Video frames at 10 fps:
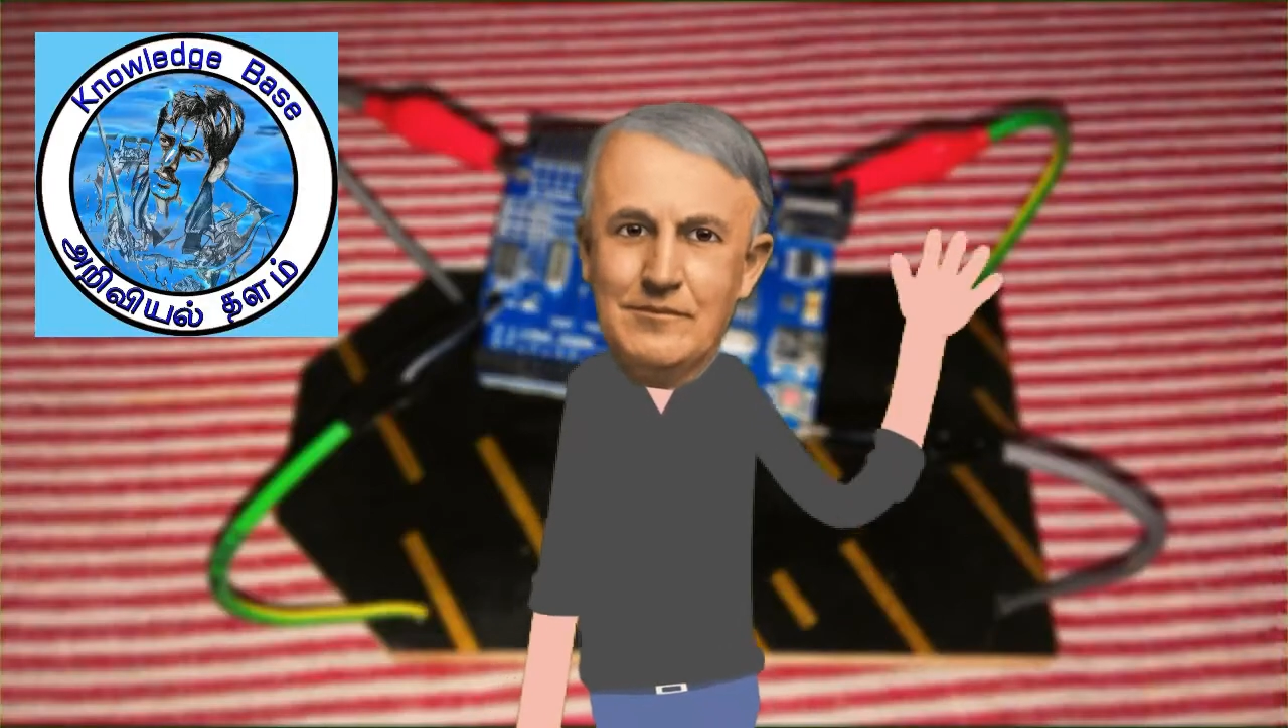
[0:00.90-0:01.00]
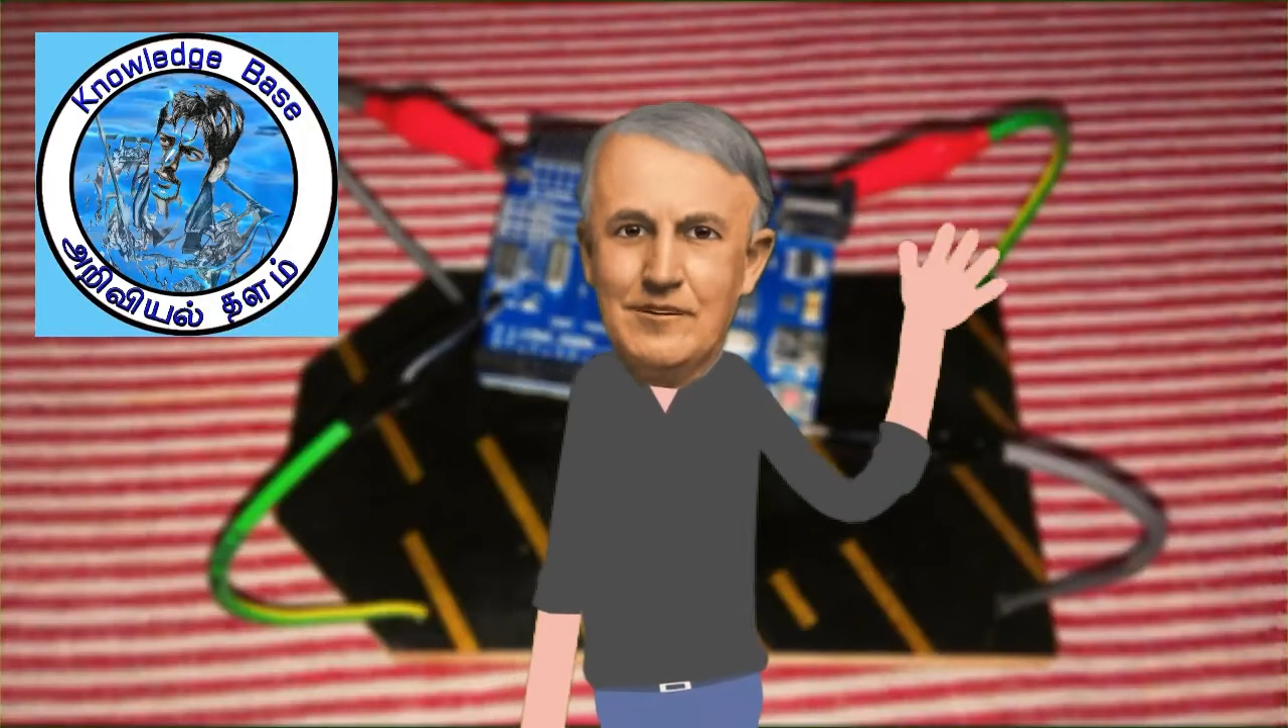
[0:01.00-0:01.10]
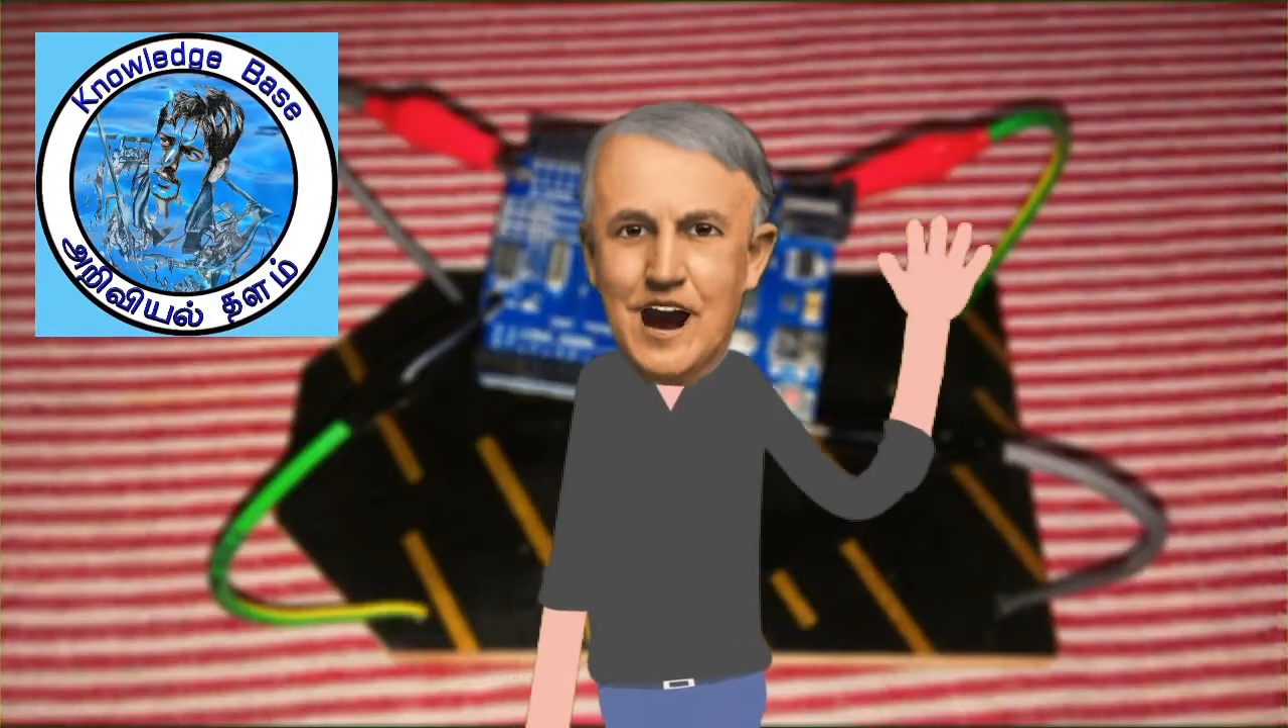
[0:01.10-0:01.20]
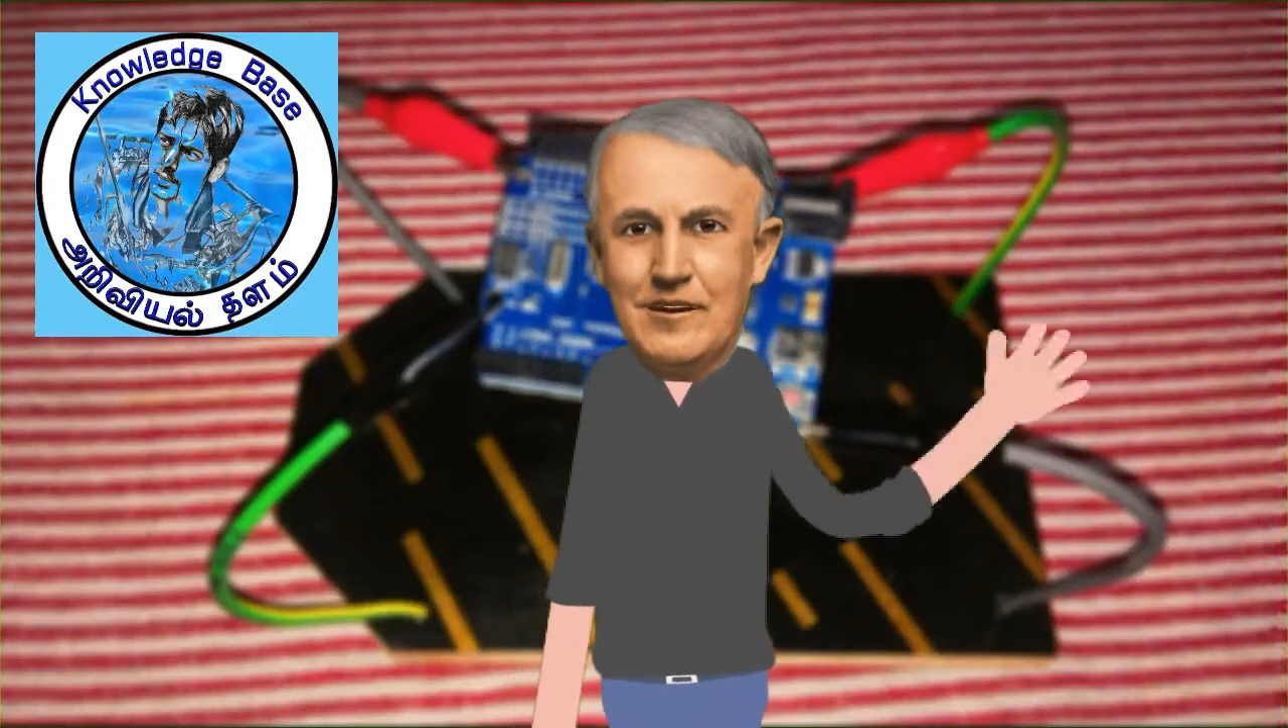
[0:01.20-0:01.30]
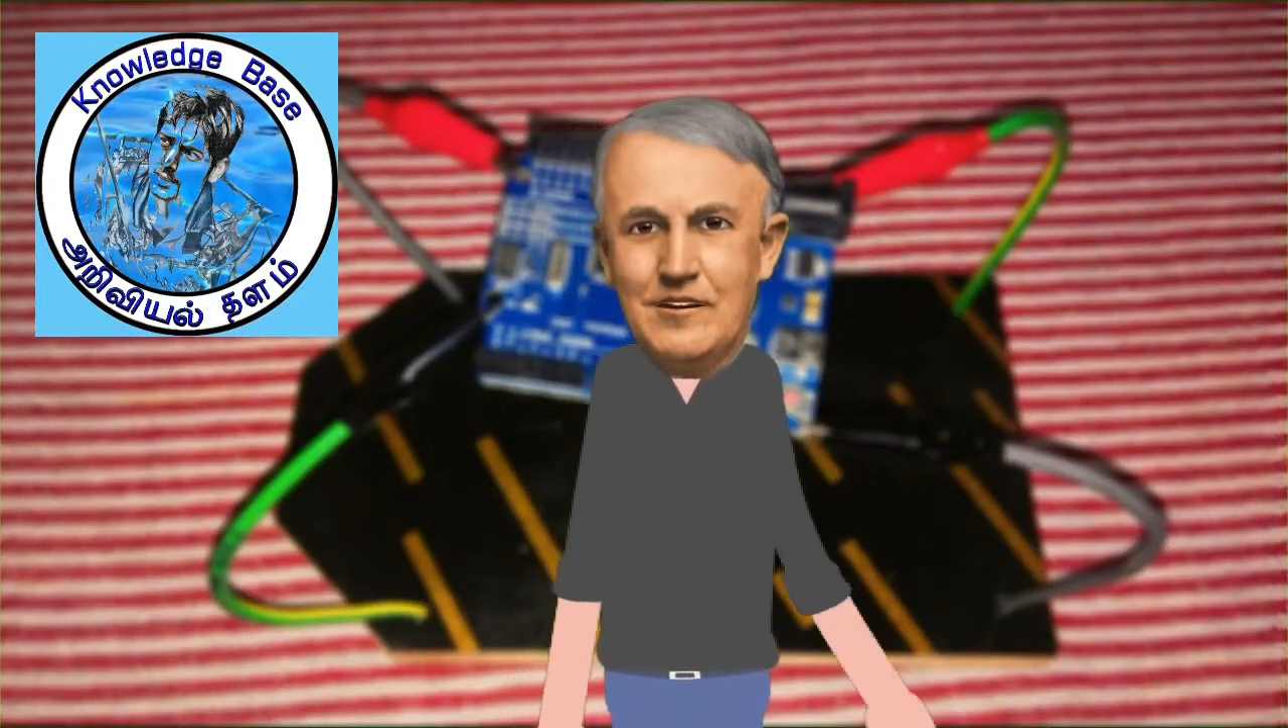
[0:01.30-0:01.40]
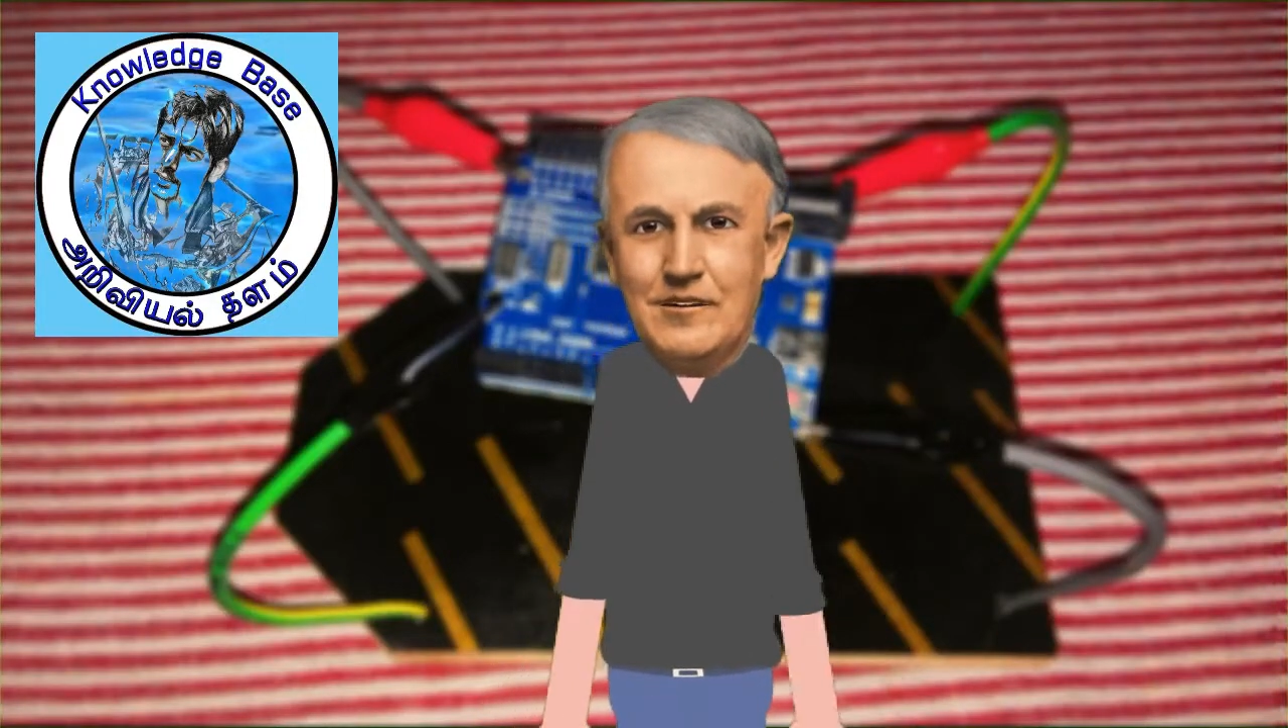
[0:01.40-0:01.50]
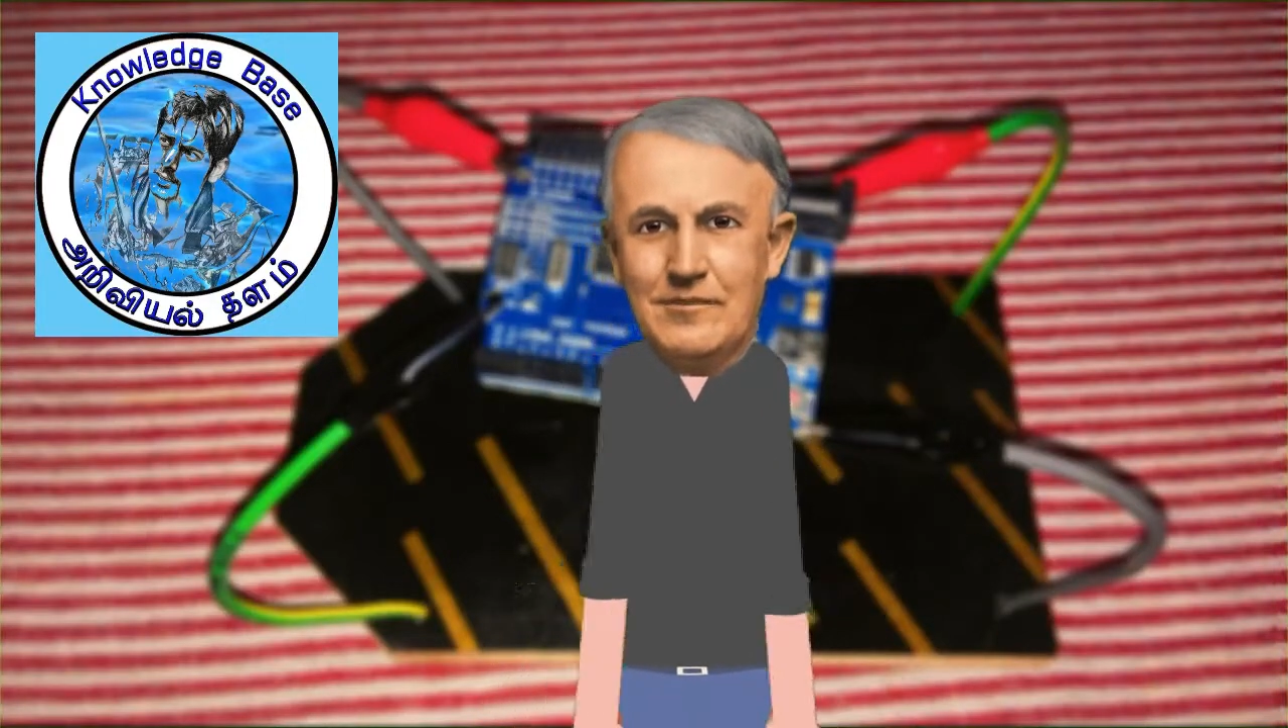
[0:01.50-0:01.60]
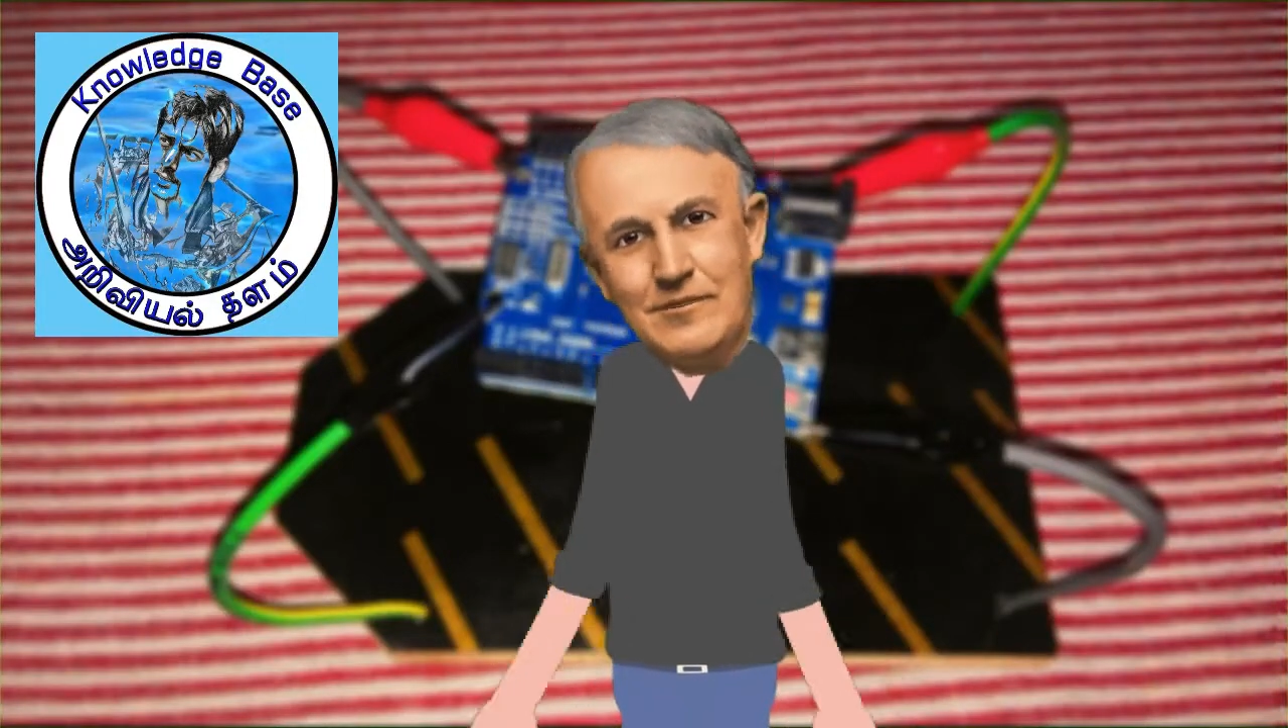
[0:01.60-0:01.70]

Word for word: ஹாய்